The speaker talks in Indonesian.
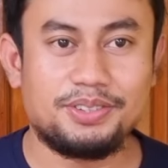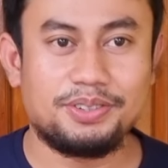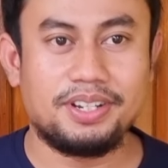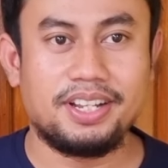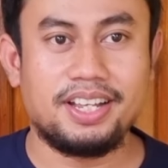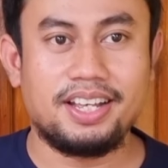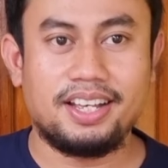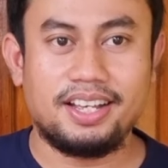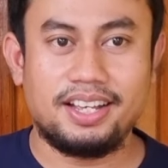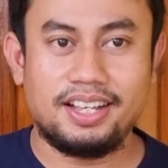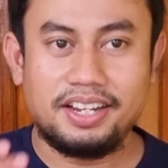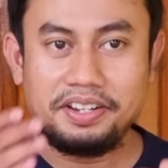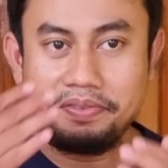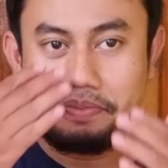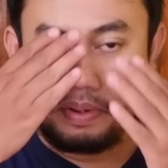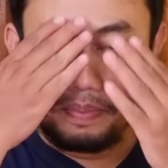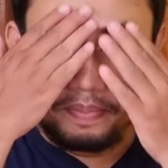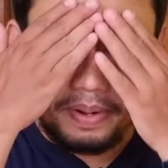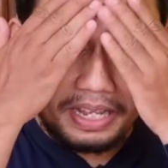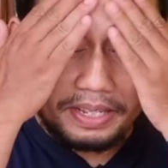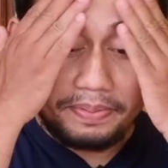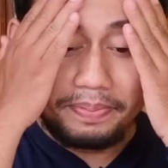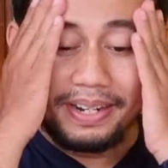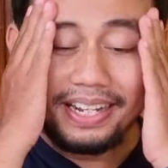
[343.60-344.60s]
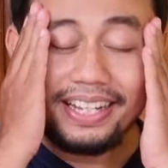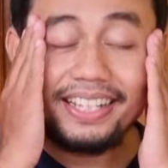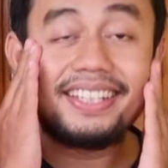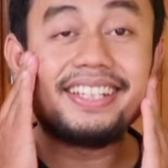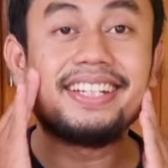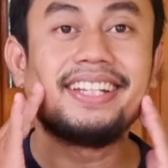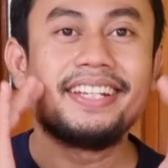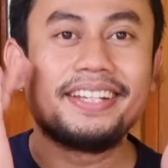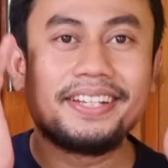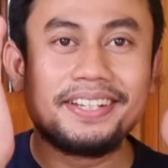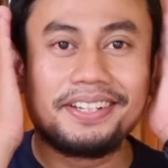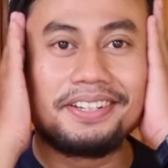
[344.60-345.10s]
ini sudah 15 menit
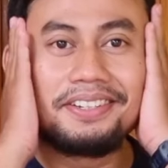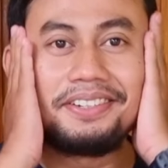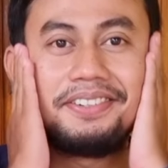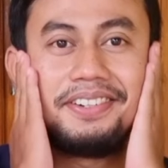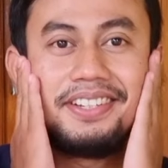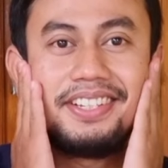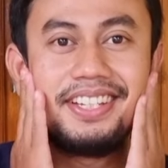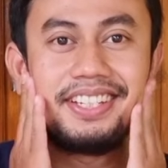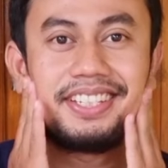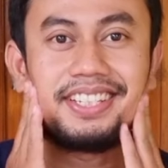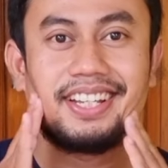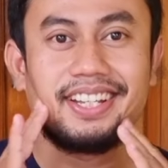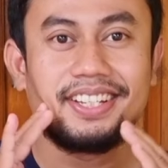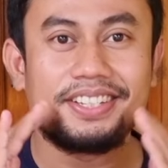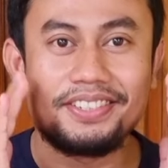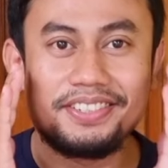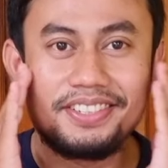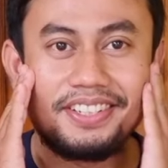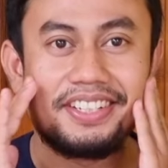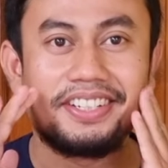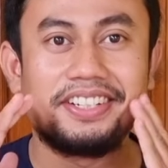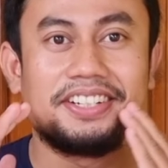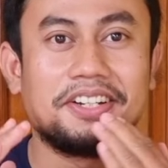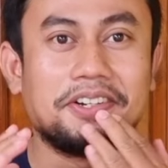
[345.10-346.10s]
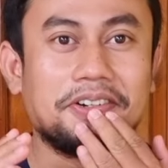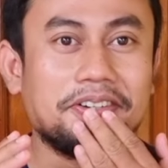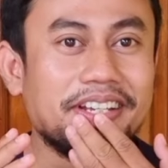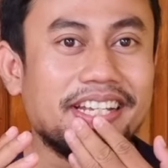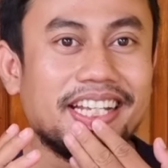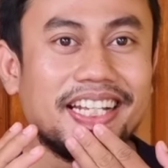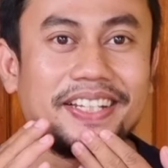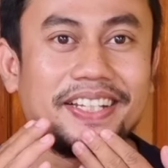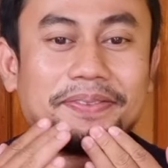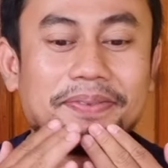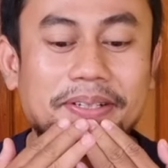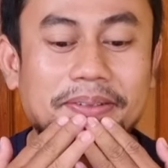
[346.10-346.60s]
nih. Wajah saya sudah
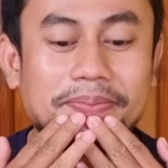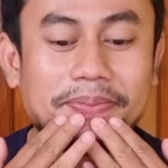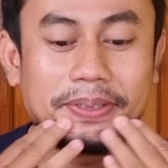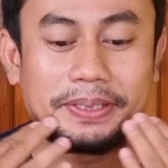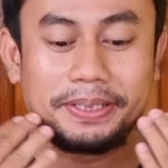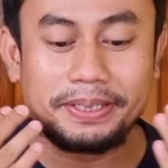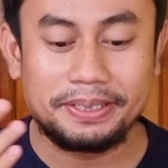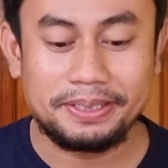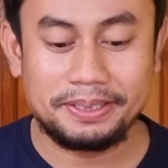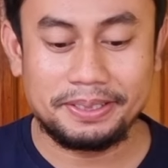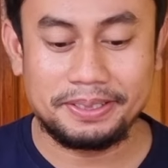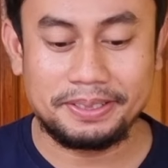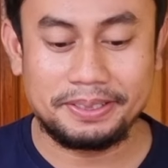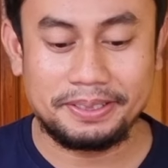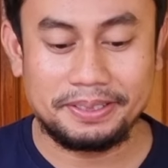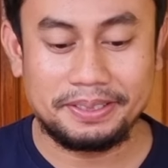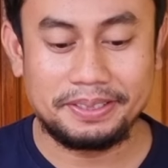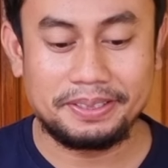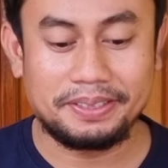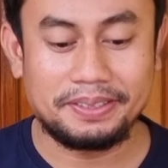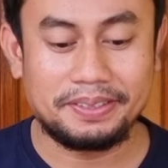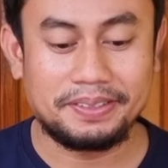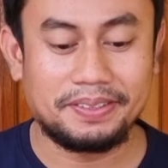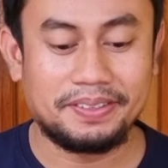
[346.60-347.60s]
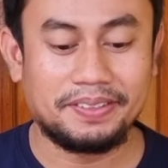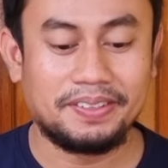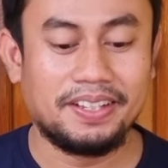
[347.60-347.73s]
glowing, teman-teman. Tuh.